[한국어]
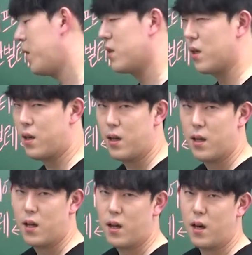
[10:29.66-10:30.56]
필자가
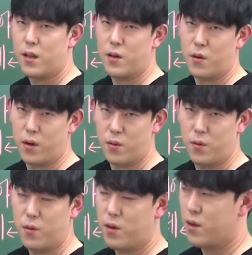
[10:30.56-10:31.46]
하는
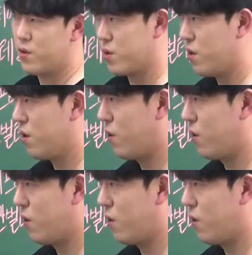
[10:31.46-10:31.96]
거라고 그죠?